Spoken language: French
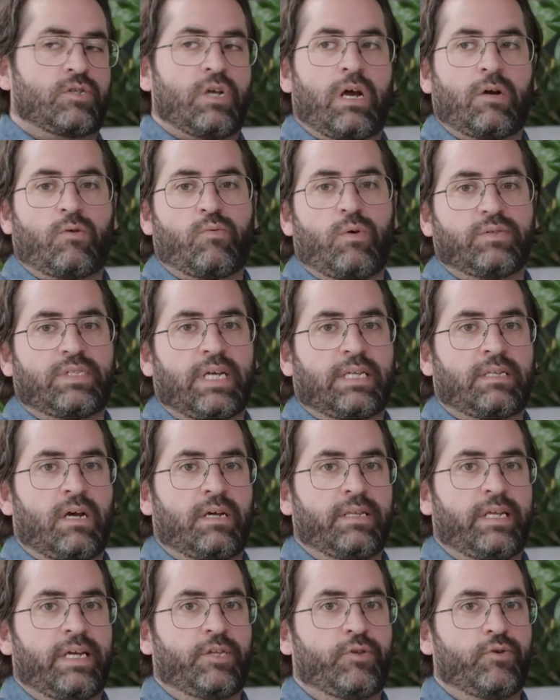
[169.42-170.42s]
ça à quoi on
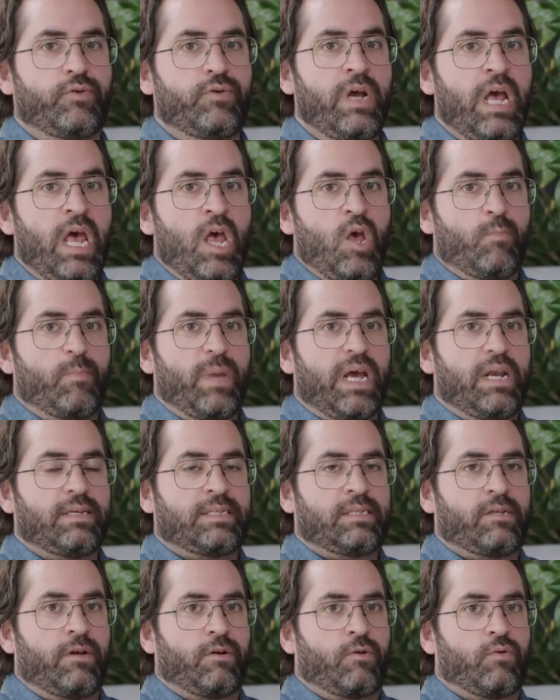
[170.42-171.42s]
s'attendait d'eux, ben là,
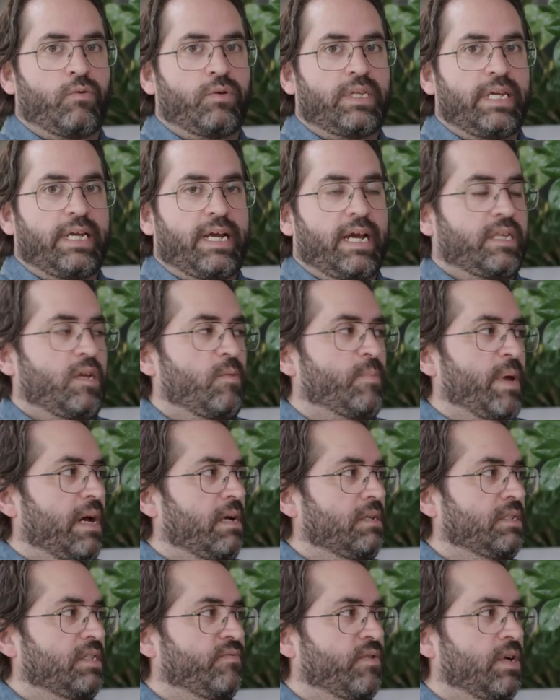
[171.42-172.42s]
c'est un côté, quand tes
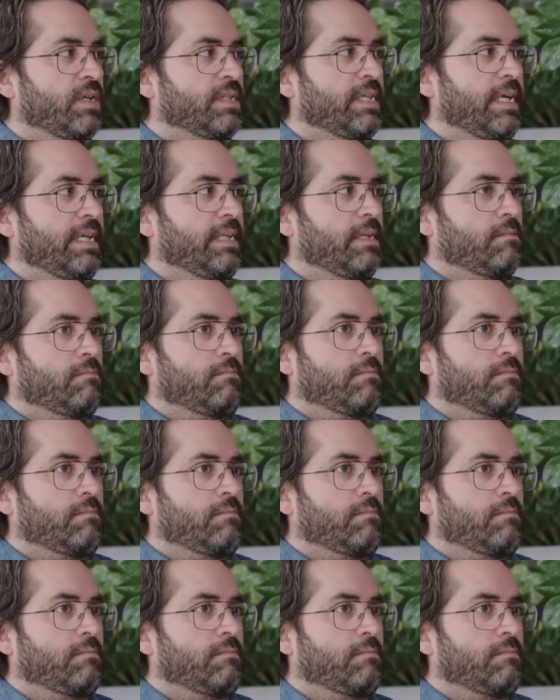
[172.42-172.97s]
parents divorçaient,